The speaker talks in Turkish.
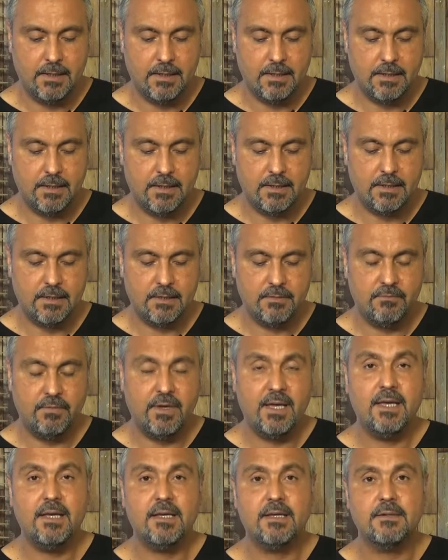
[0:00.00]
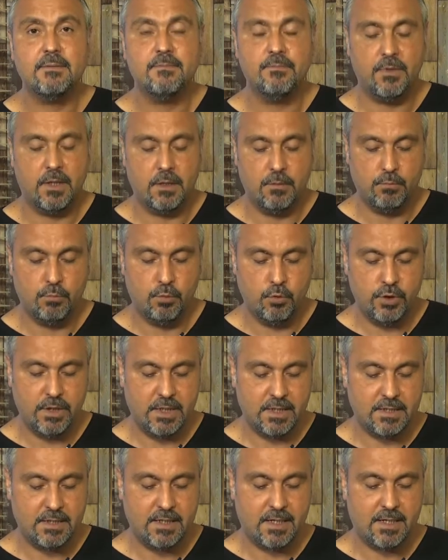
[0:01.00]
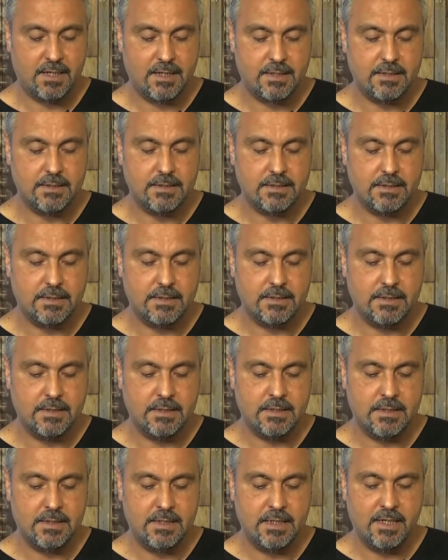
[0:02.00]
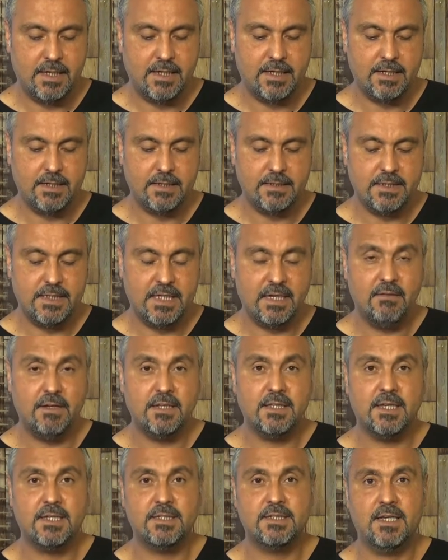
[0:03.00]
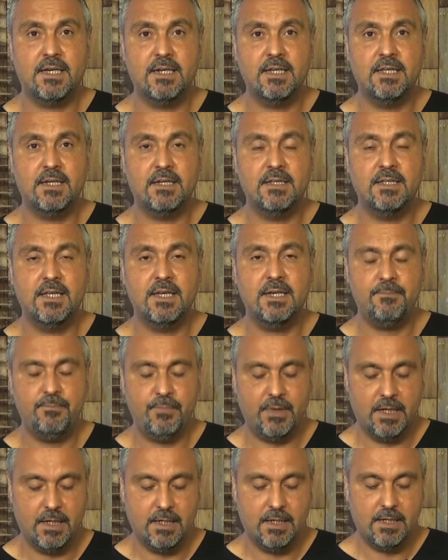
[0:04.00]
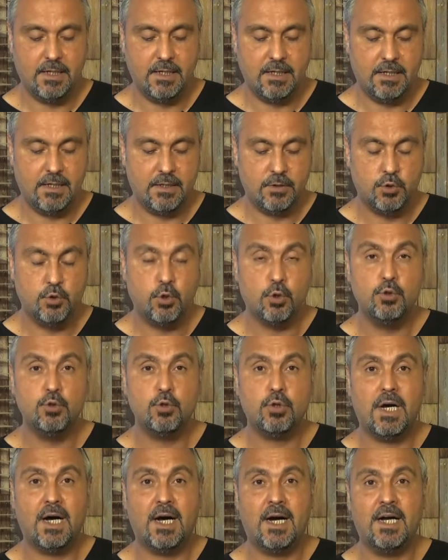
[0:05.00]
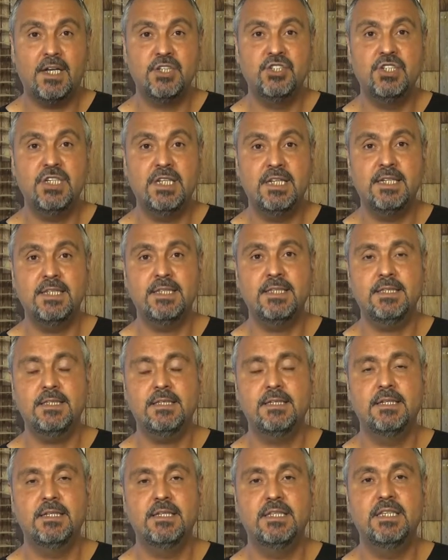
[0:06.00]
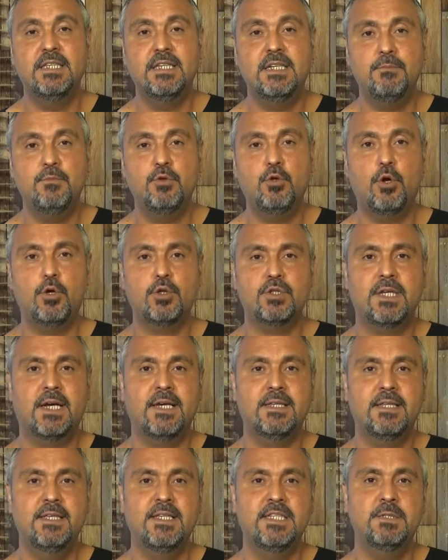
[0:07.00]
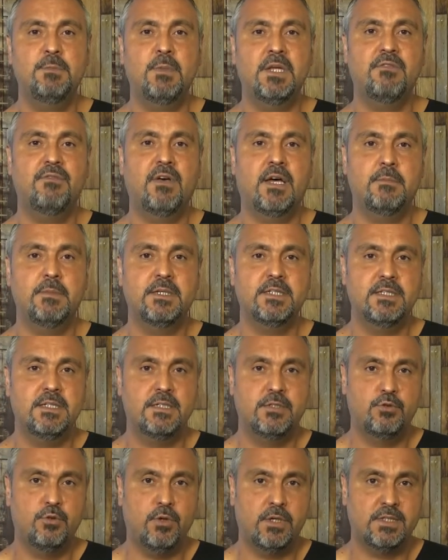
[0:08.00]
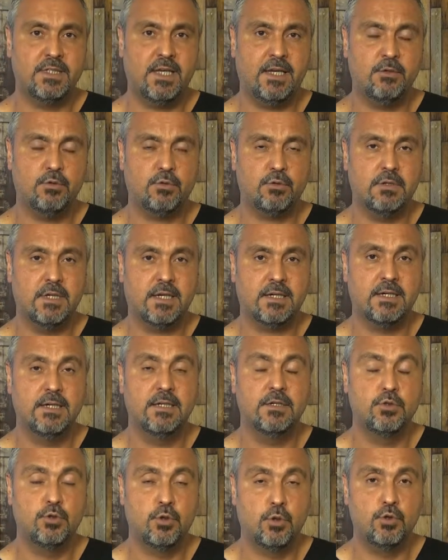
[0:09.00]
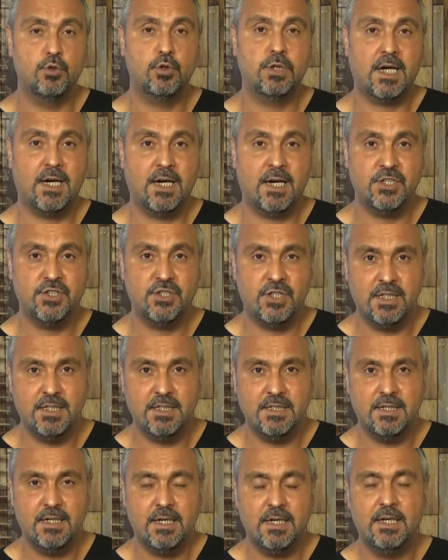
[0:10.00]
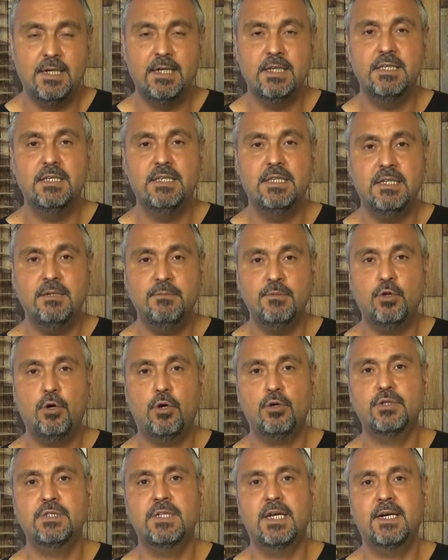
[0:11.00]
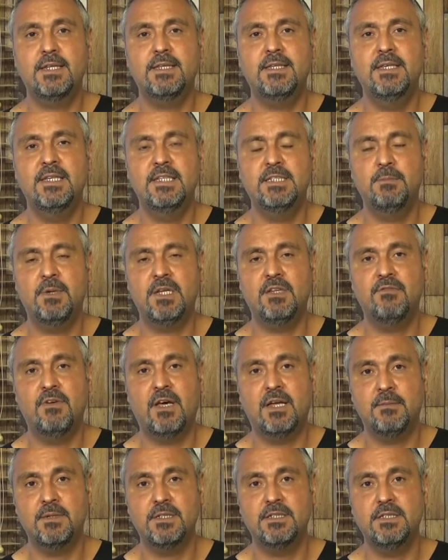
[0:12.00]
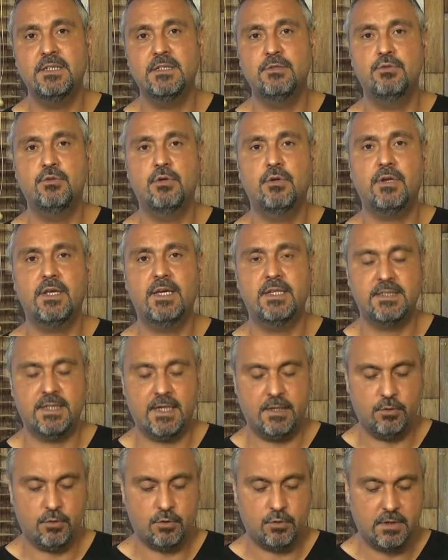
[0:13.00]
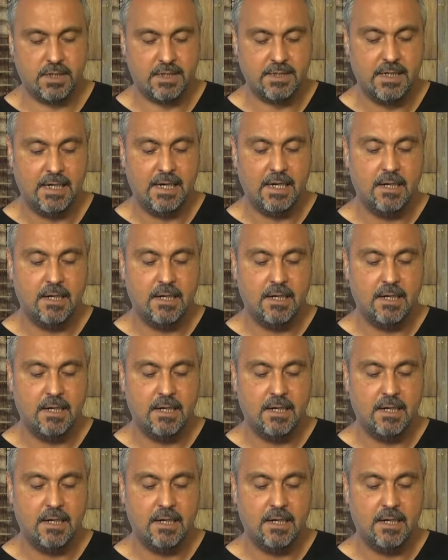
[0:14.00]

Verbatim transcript: E, ve bunun yanında e, yine devlet hastanelerinde e, çocuk acilin 24 saat hizmet vermesini istiyor Esenyurtlular çocuk acilin 24 saat hizmet vermesini istiyor Esenyurtlular.